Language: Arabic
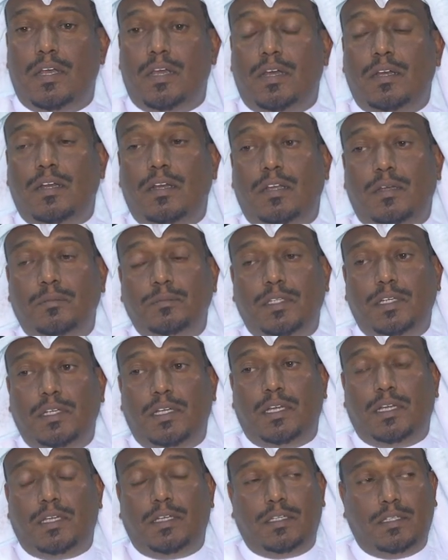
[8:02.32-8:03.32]
انا الحمد
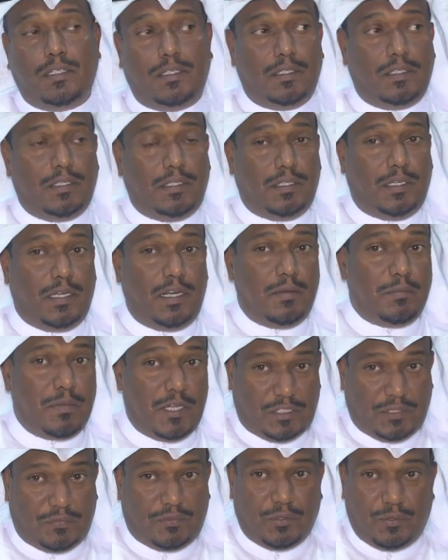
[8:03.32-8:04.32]
لله آه، على
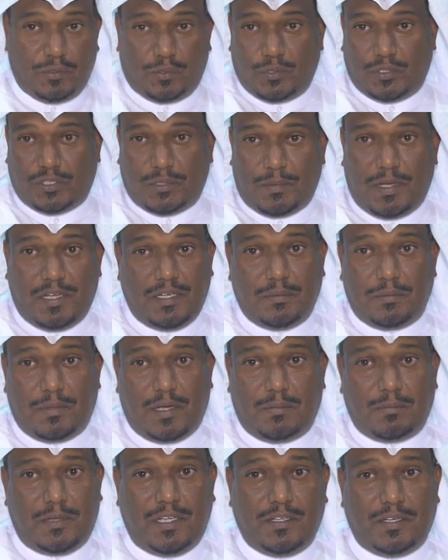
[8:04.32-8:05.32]
ما شفته انتم الزباين
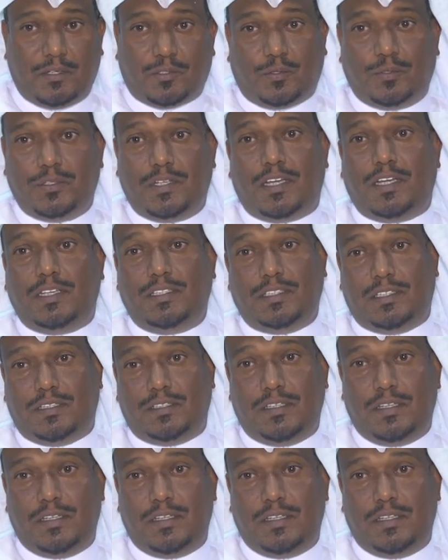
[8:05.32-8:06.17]
ما, ما ينقطعوا نهائيا